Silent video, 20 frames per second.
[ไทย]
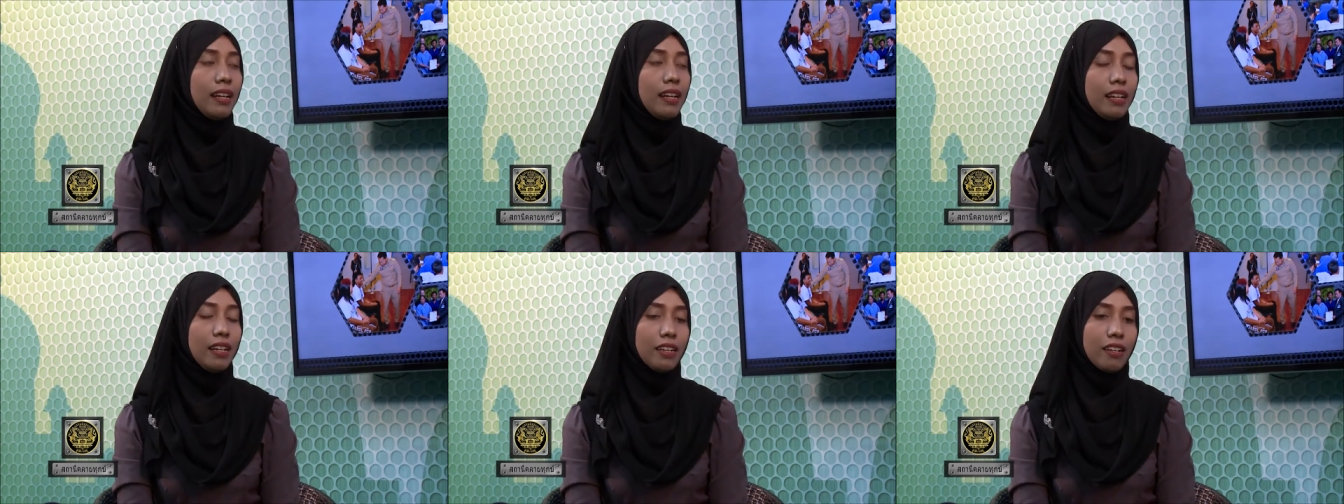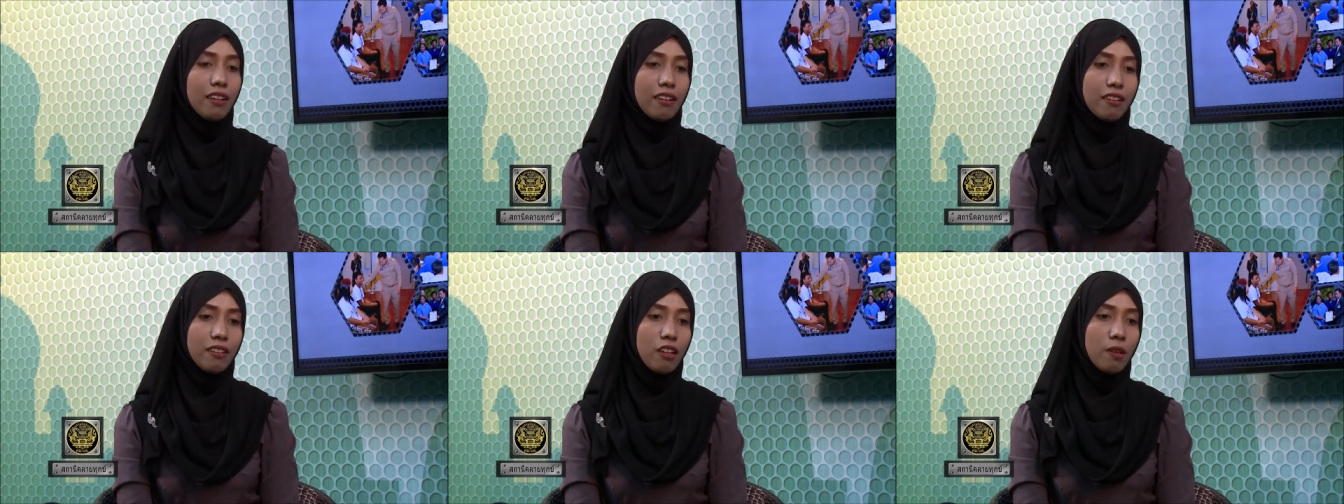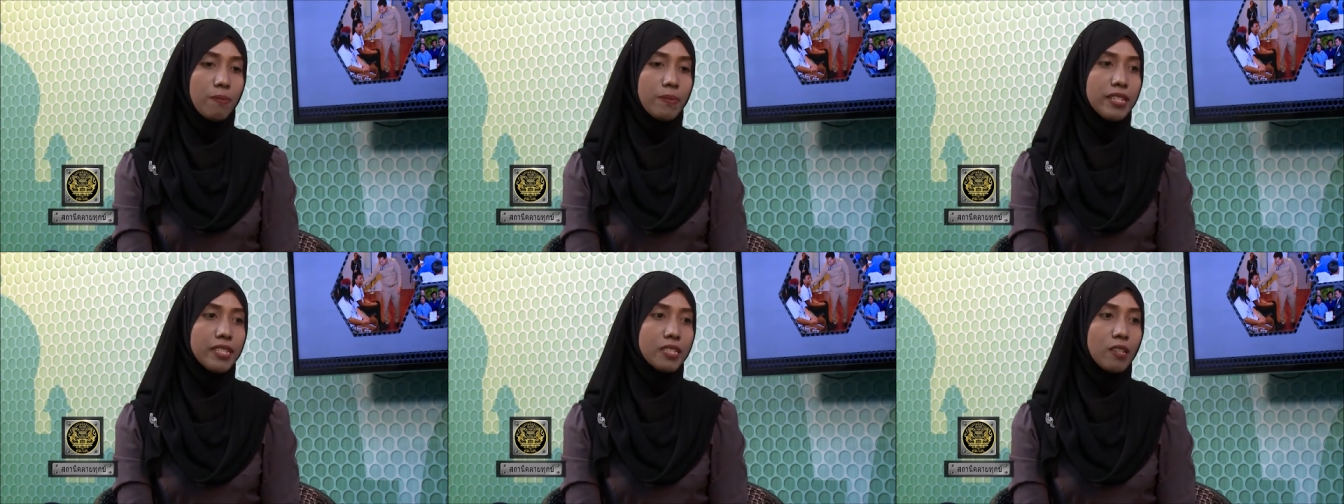แล้วก็ร
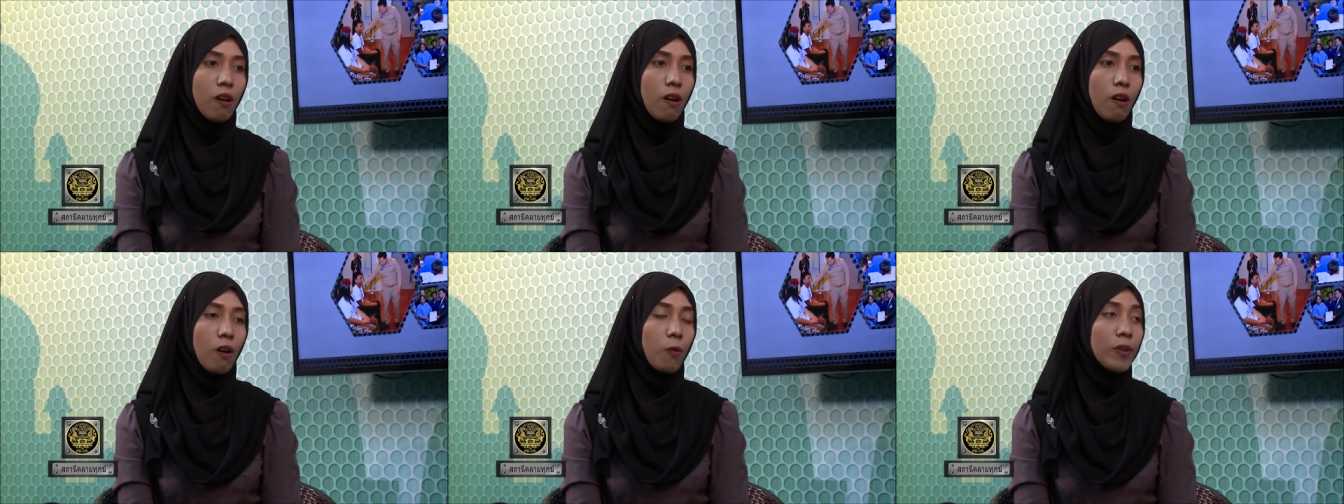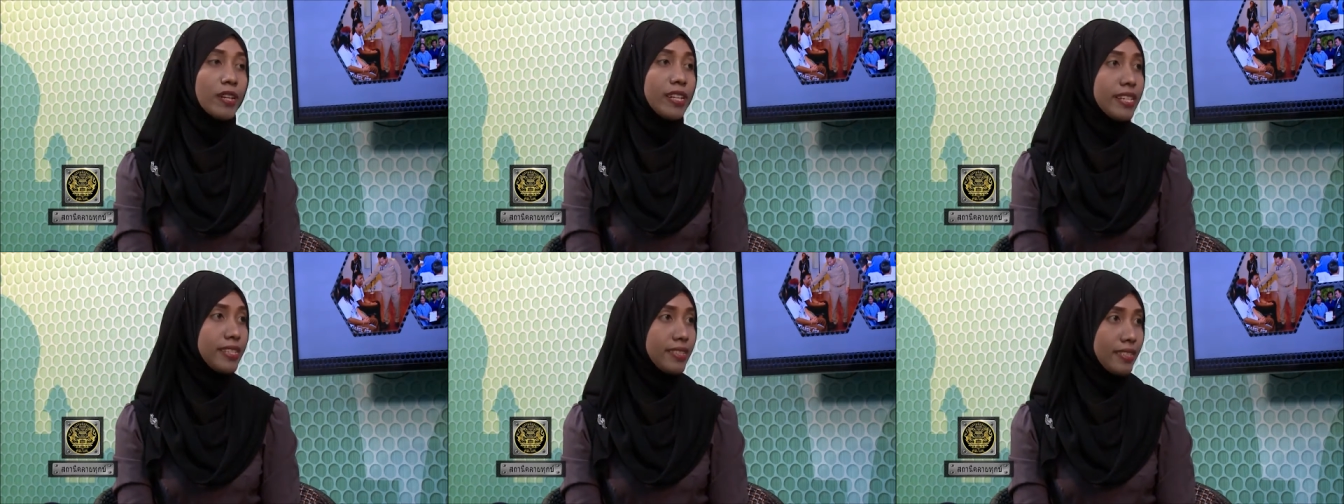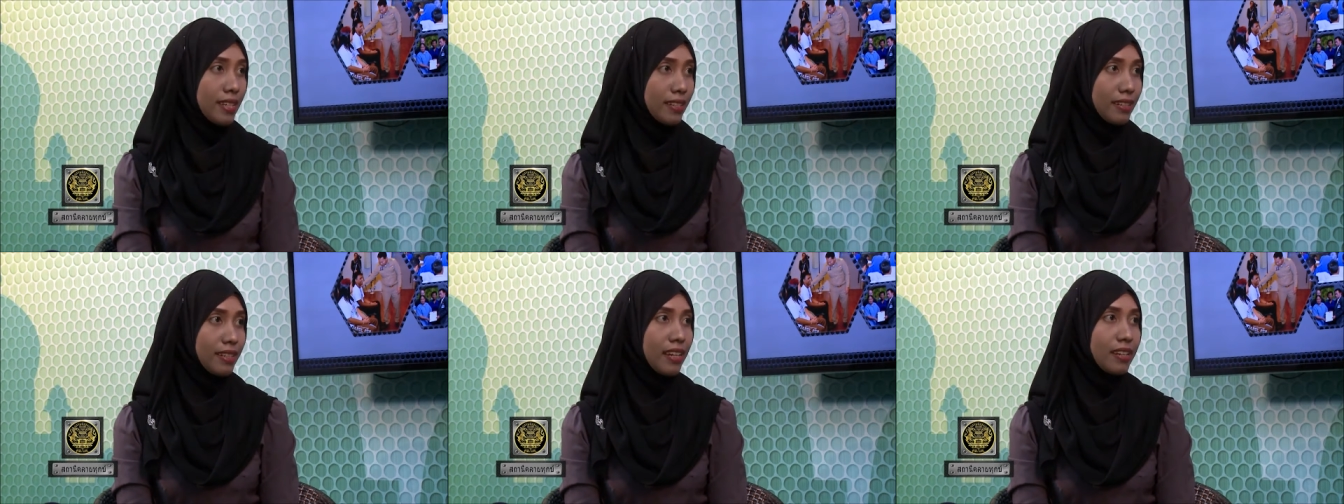อบที่2วันที่
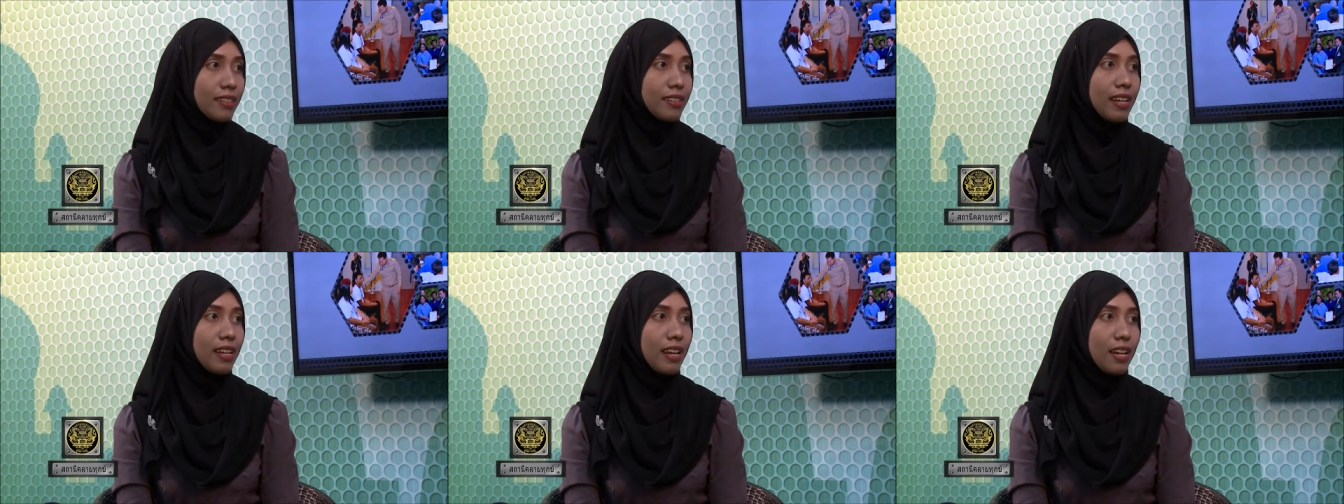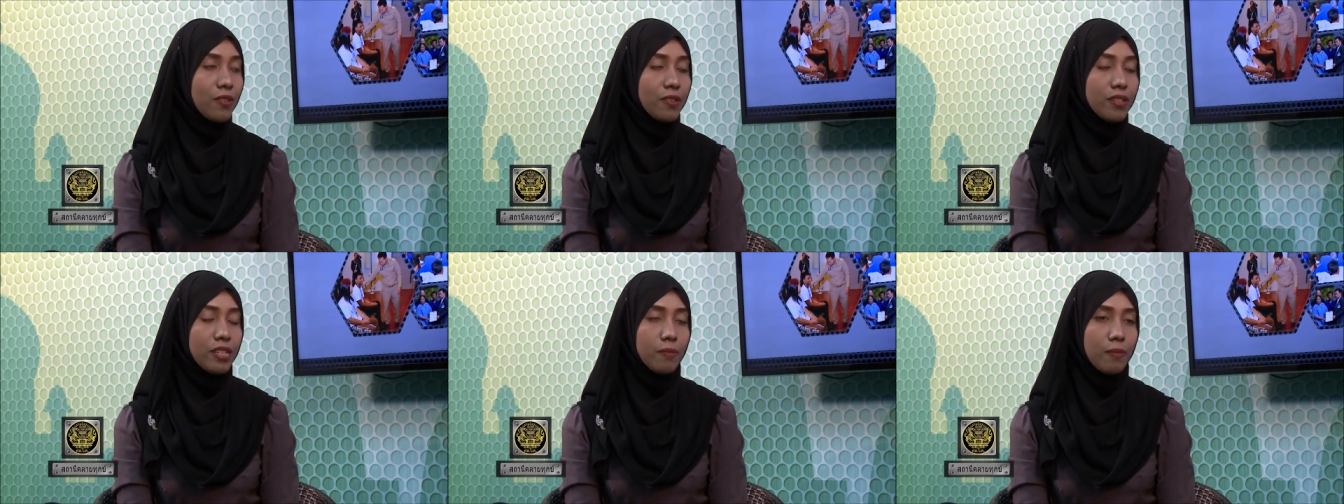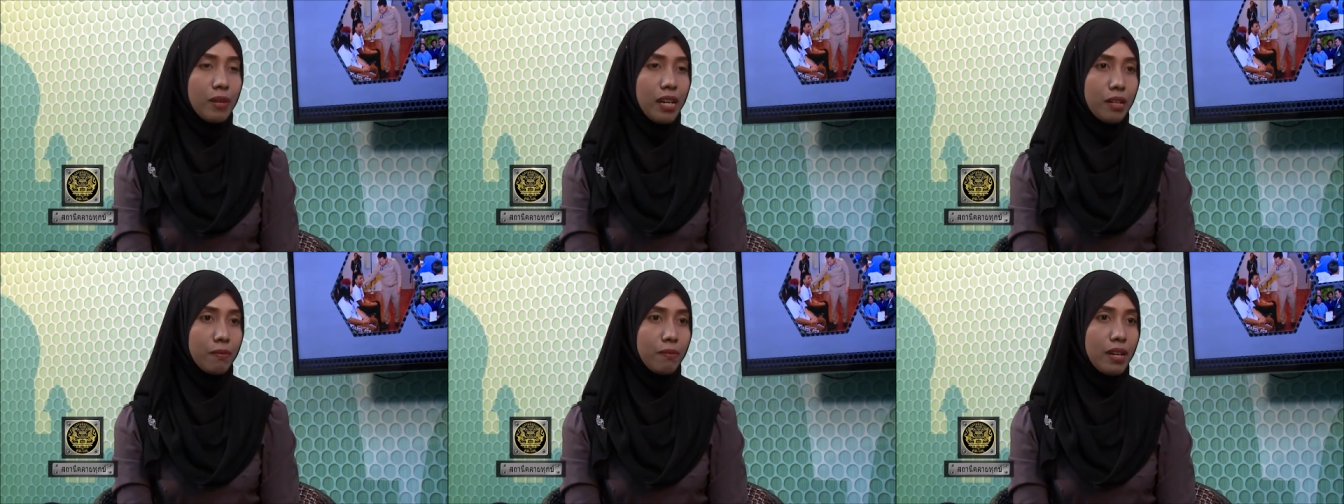7 กันยายนที่
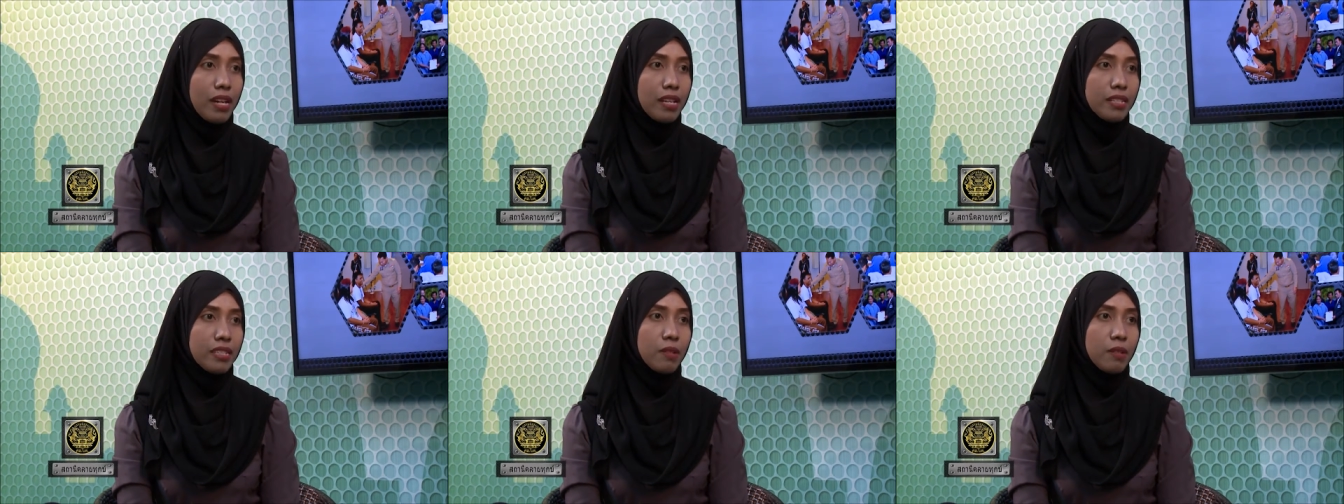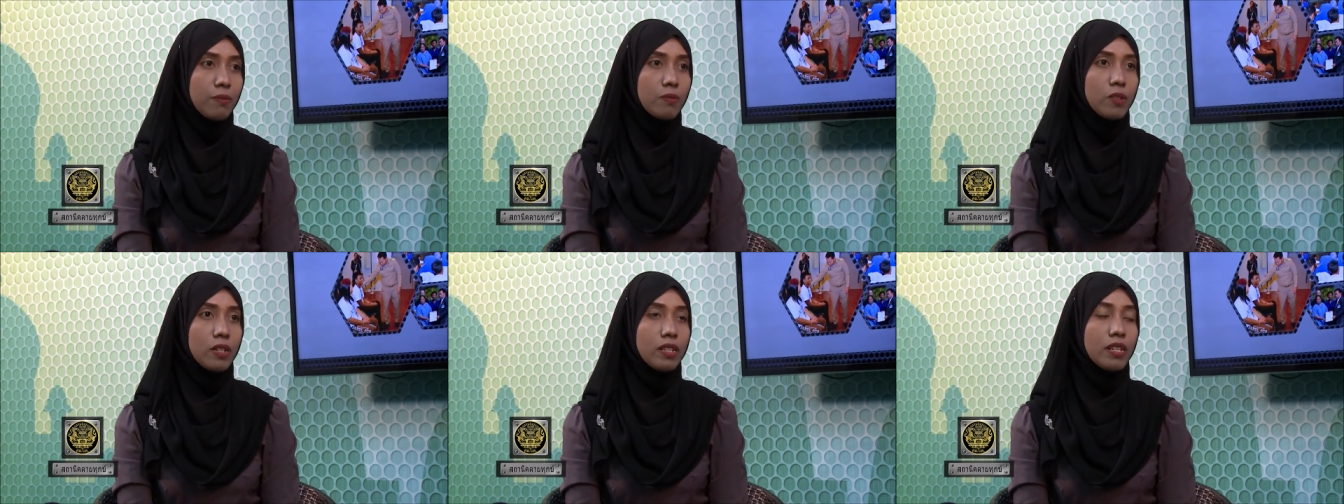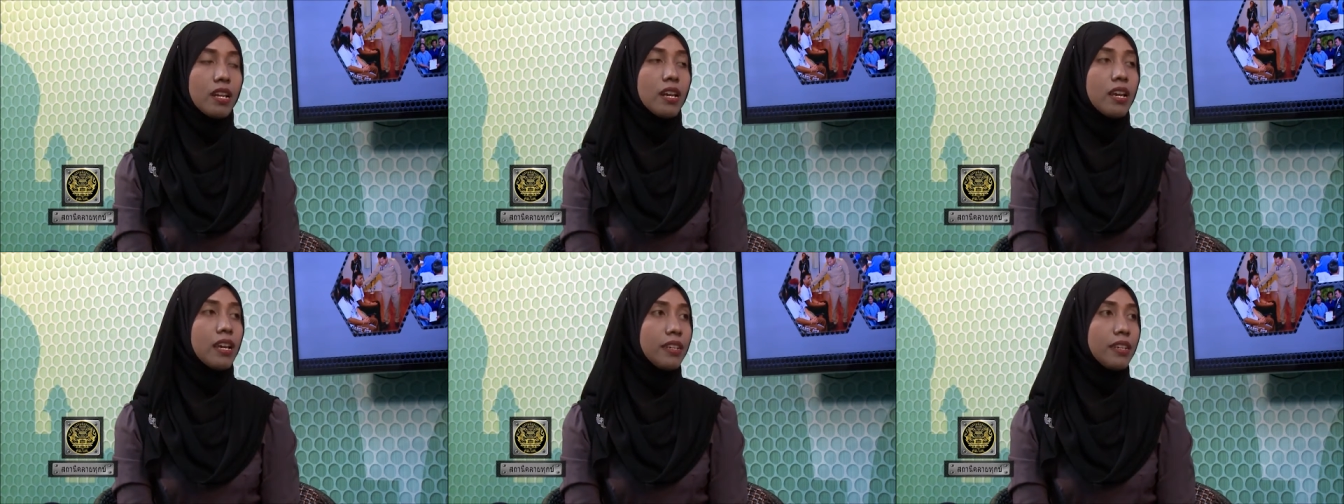ผ่านมาจำนวน